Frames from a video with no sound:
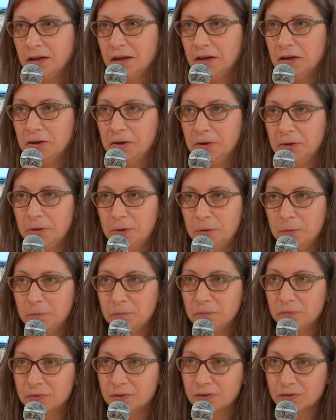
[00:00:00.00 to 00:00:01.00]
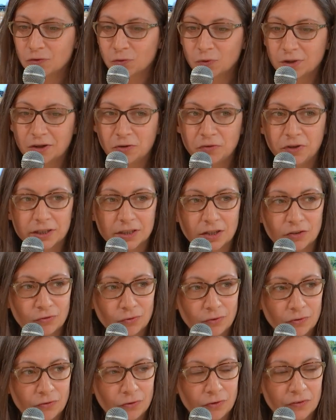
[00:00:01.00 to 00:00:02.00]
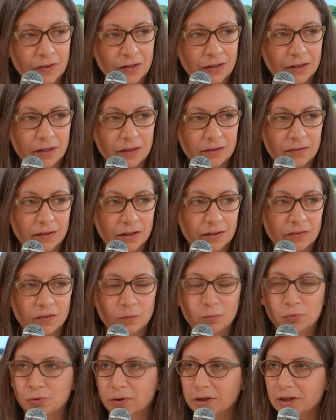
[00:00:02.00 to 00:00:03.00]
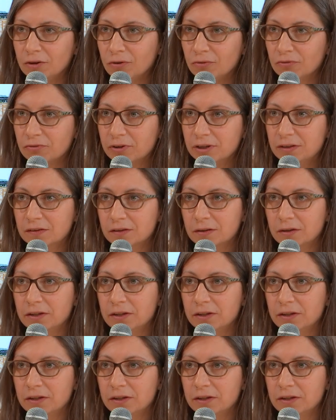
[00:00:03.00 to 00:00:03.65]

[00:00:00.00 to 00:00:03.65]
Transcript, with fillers: Euh, donc là, on a quelque chose de très très épuré en fait,